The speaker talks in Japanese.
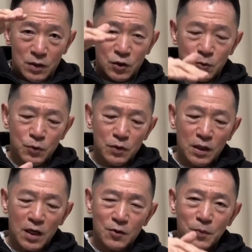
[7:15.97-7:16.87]
自分が
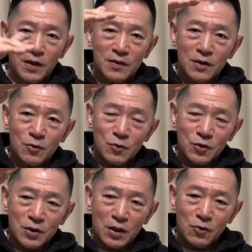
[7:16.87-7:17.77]
100%の
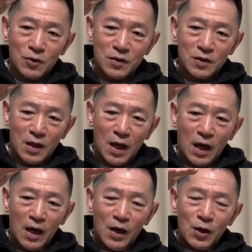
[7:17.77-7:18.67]
力を出し
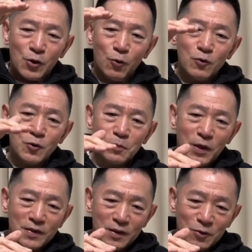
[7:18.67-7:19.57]
て
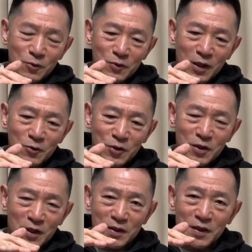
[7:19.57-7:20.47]
40%ぐらいの
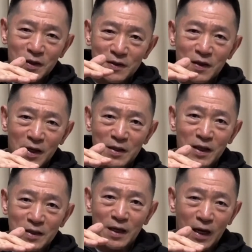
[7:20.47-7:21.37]
力しか出せないん
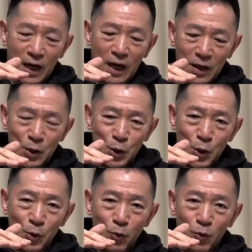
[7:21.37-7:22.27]
だったら
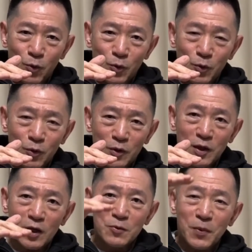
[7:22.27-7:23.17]

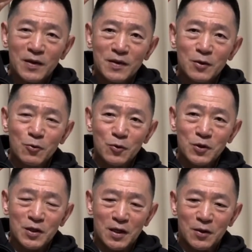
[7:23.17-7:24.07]
100%の
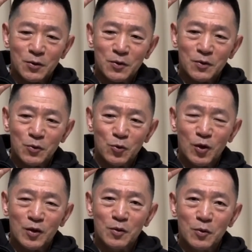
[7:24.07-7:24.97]
力
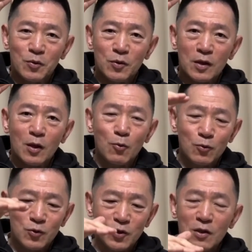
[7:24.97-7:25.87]
で叩こう
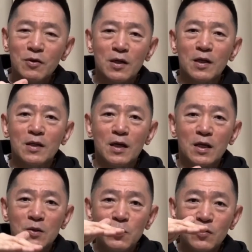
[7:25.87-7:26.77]
としちゃうから大体か
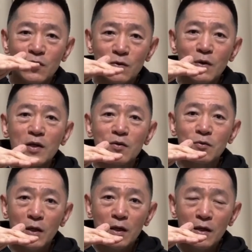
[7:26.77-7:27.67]
らミスするわけですよ
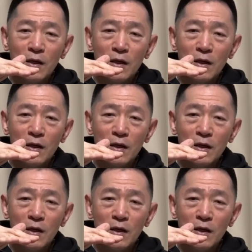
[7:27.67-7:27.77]
ね。